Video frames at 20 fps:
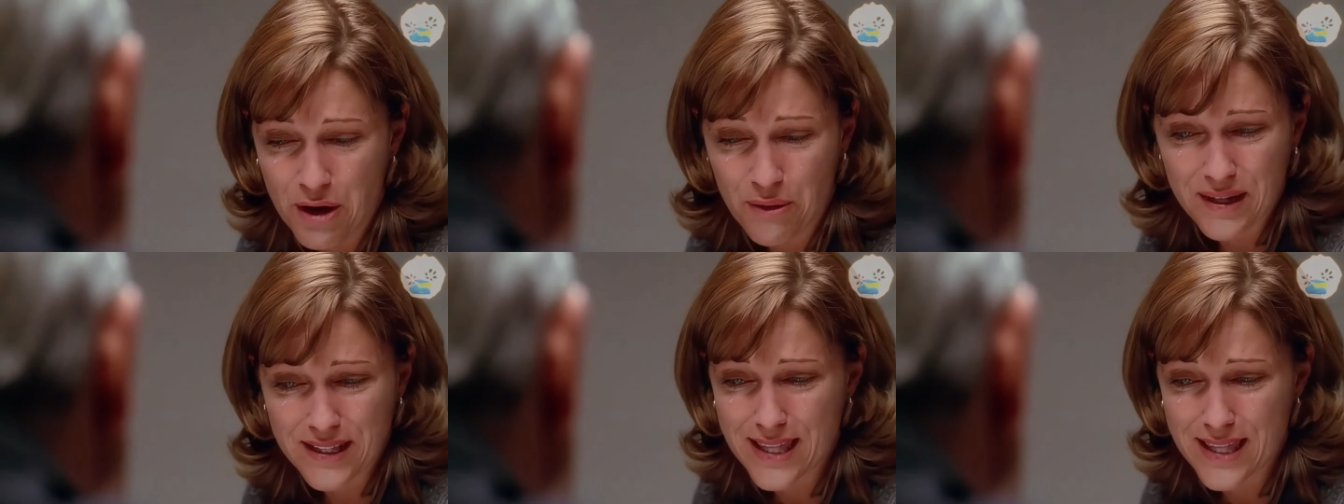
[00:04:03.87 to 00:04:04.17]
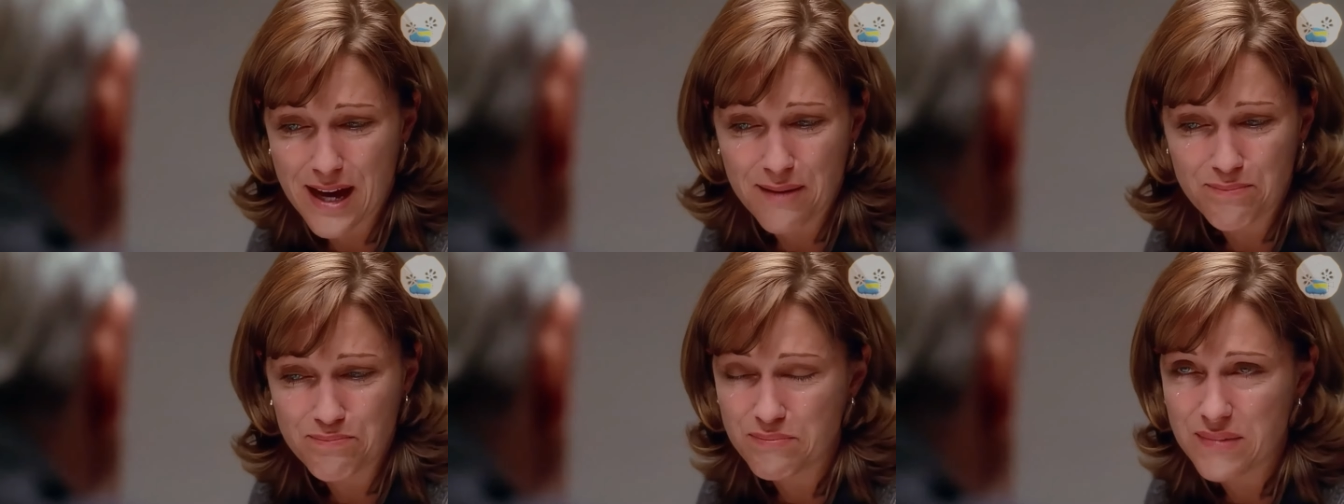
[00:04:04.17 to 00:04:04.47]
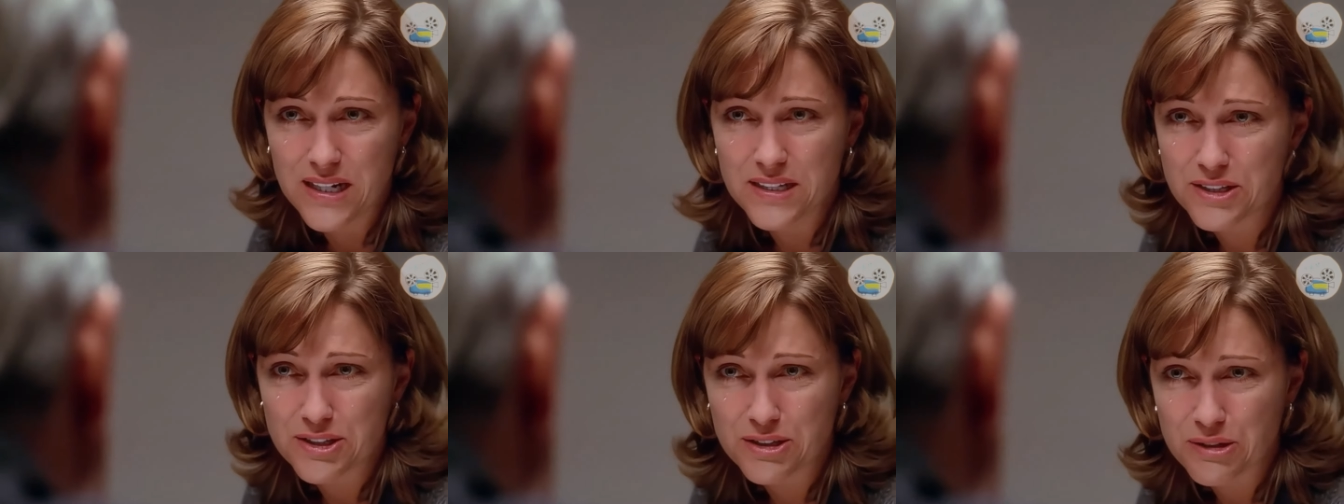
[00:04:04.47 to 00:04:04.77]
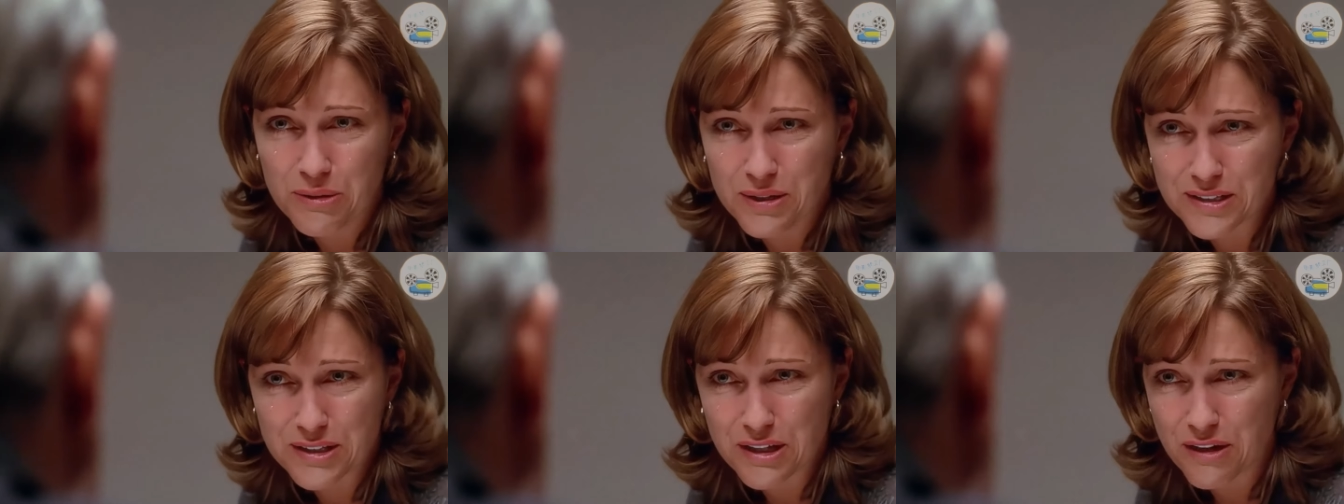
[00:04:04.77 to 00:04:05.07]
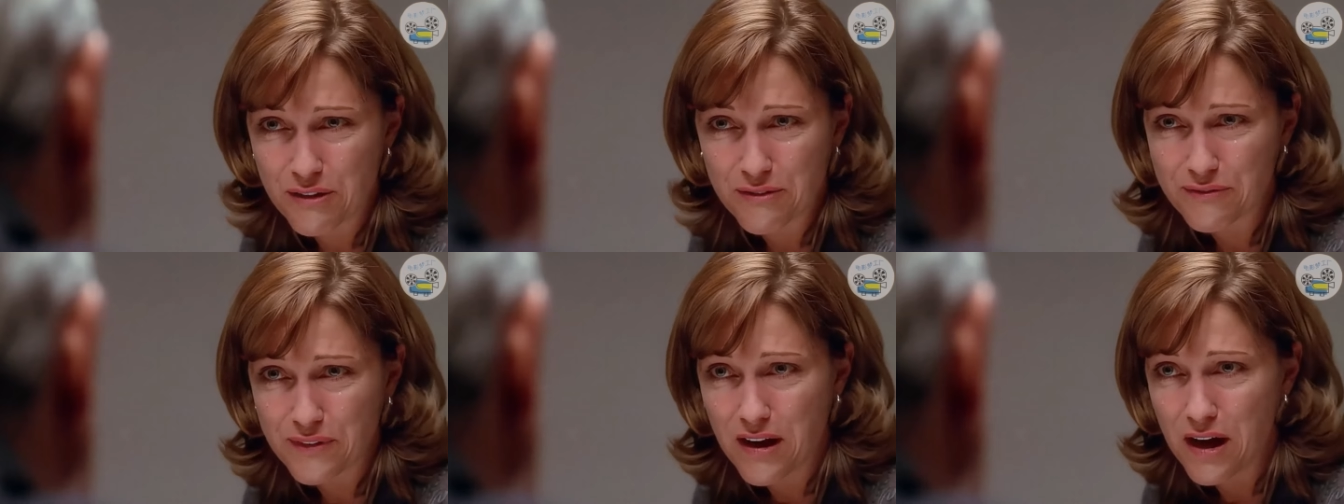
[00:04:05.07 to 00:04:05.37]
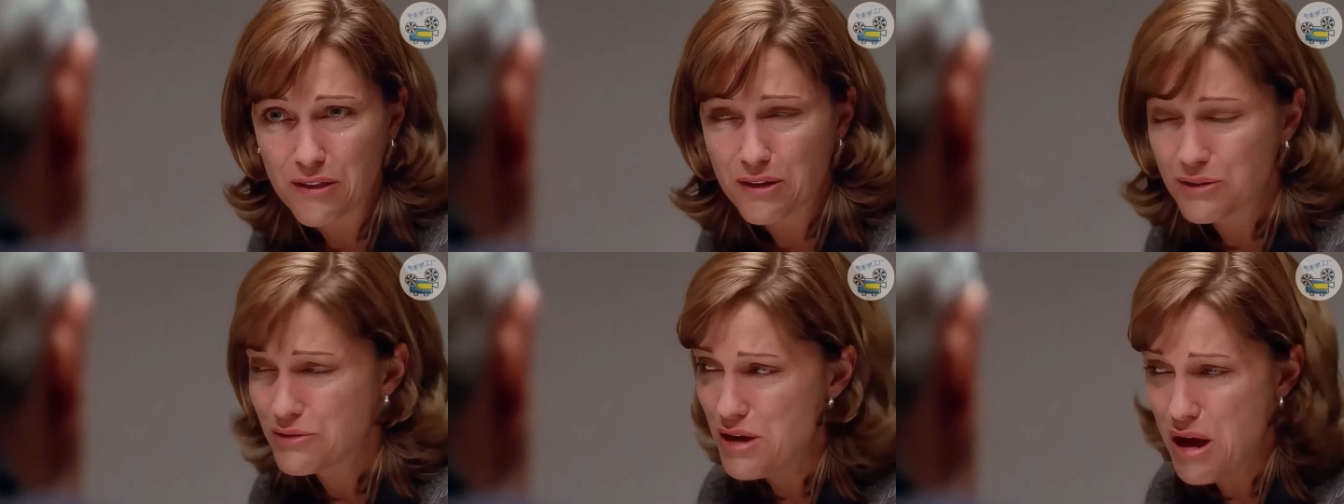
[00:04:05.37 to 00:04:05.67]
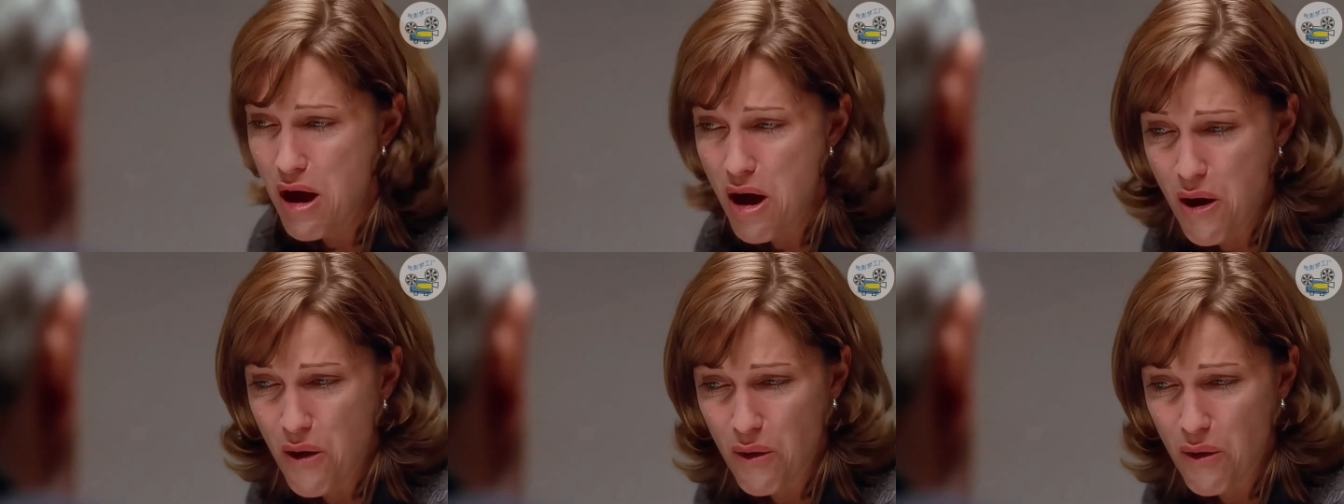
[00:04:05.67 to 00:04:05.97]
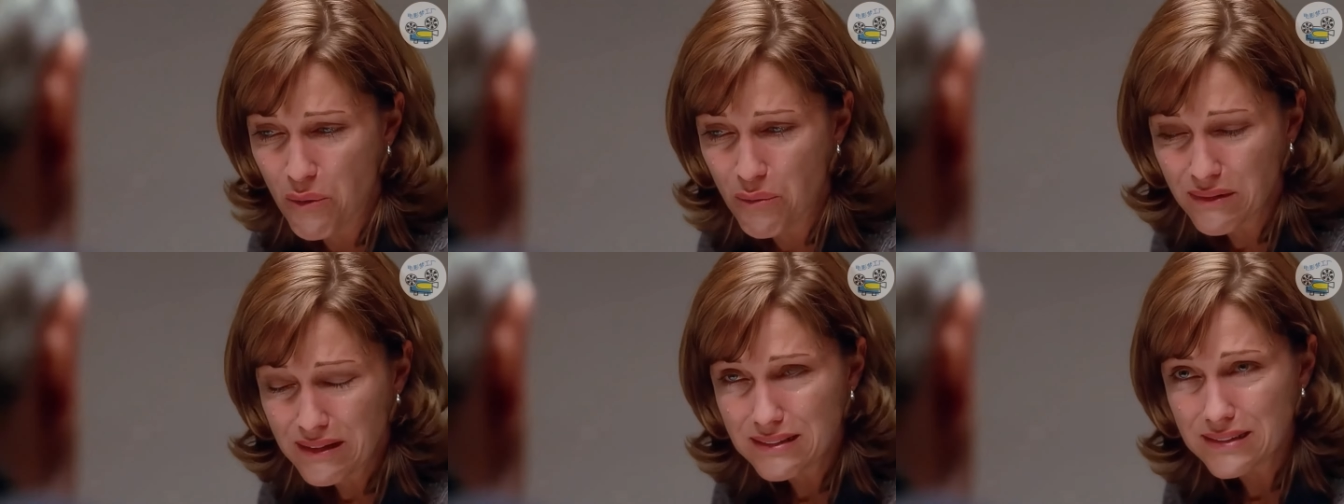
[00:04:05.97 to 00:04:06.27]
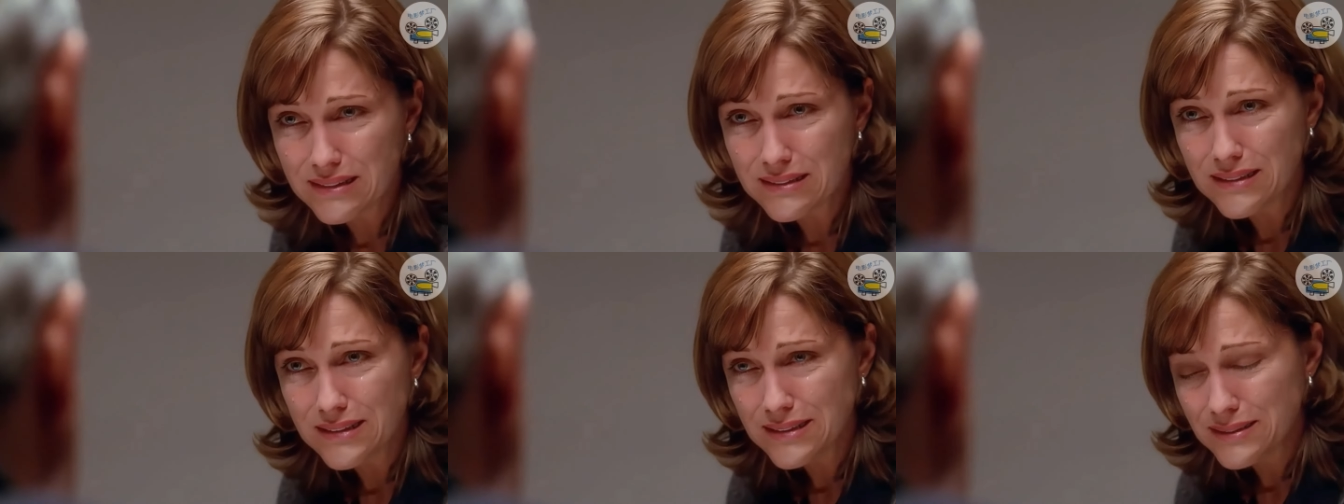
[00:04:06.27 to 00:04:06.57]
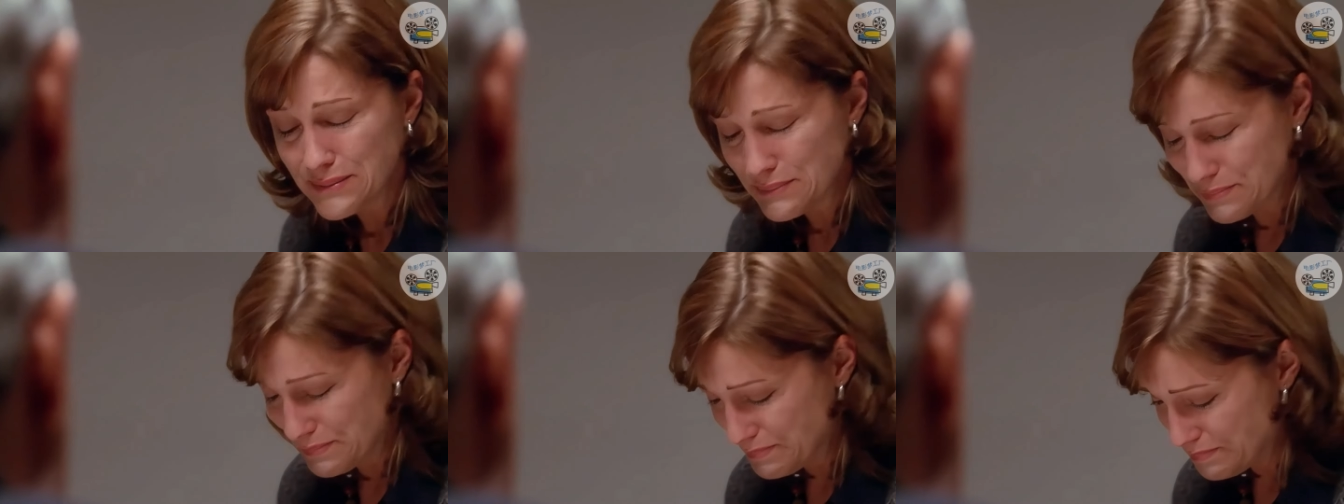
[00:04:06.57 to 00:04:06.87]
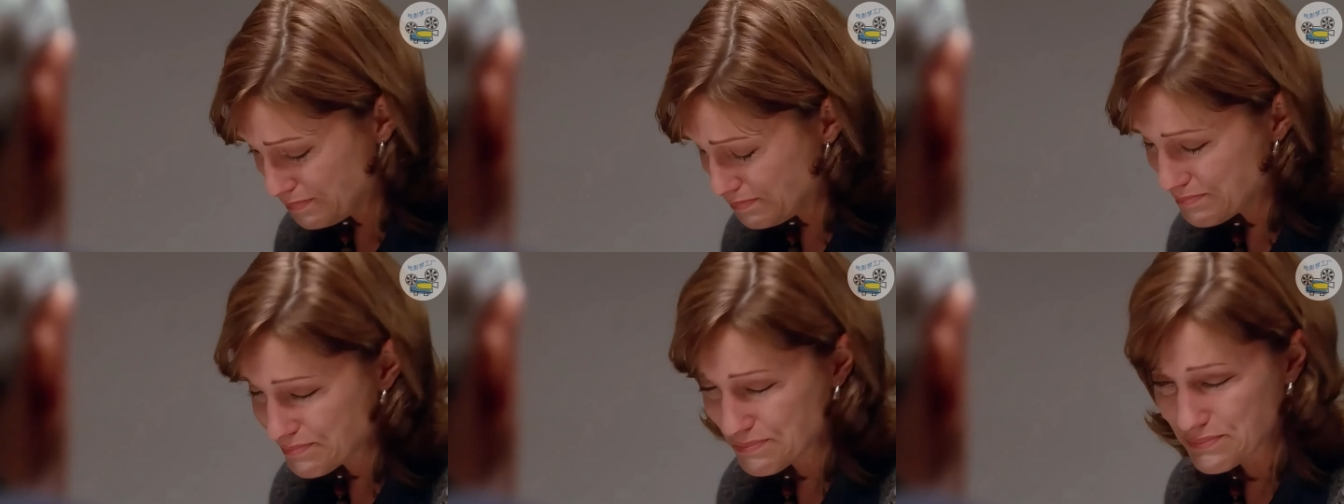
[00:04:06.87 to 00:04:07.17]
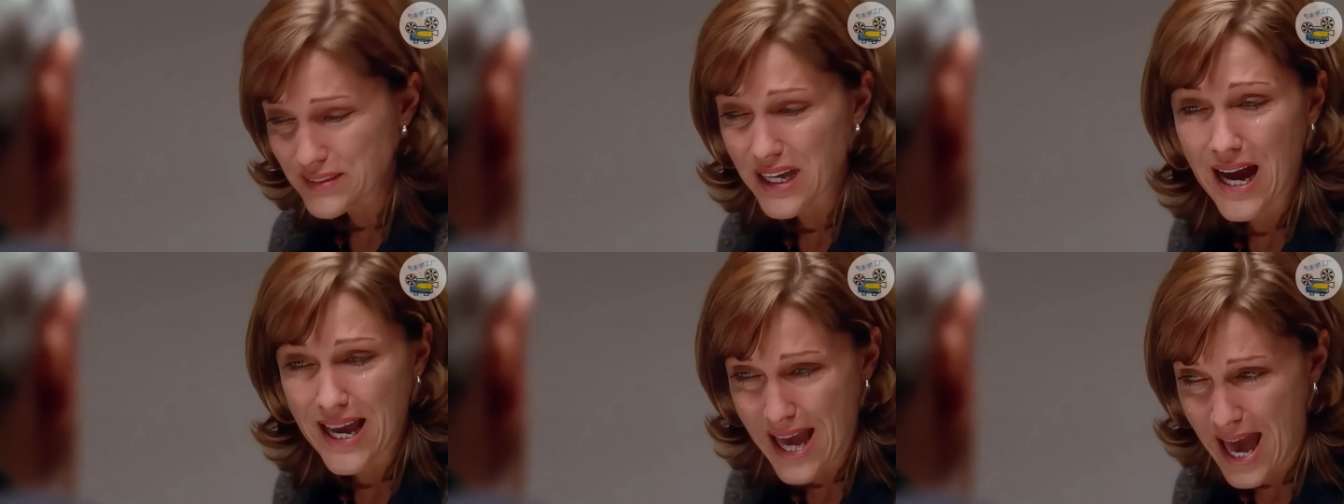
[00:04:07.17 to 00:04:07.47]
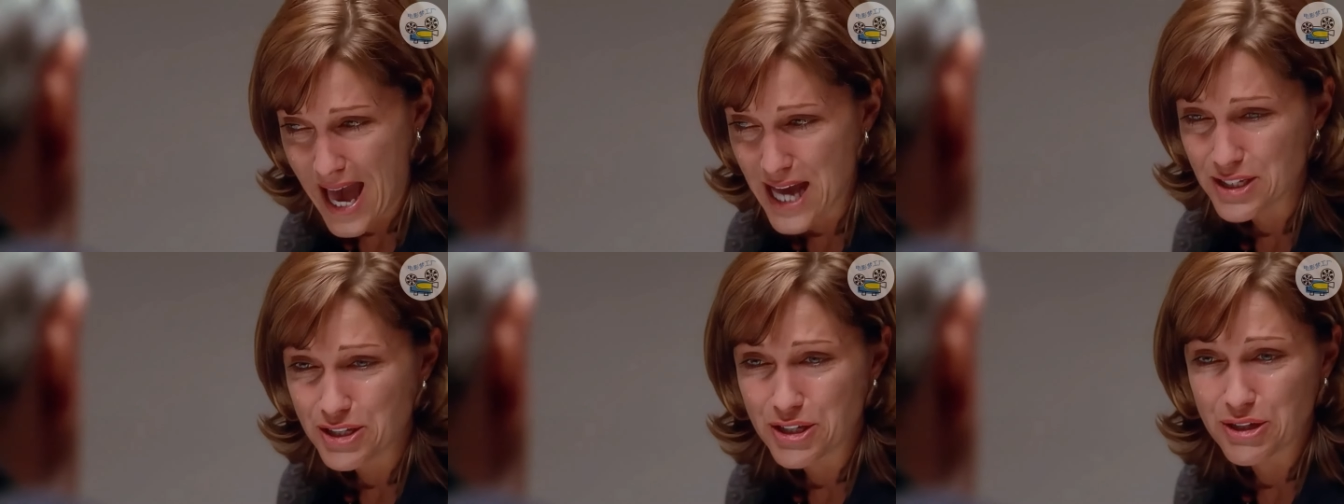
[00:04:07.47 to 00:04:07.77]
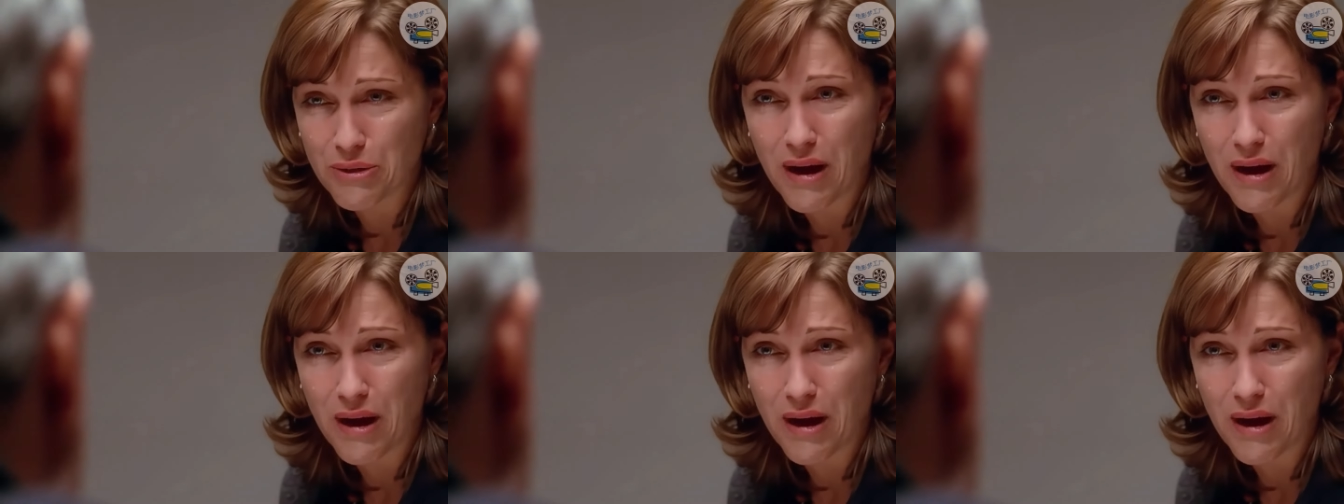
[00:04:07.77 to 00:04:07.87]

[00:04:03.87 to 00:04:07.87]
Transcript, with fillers: 她不想让自己的孩子知道他们的父亲是一个恶魔，并在别人面前抬不起头。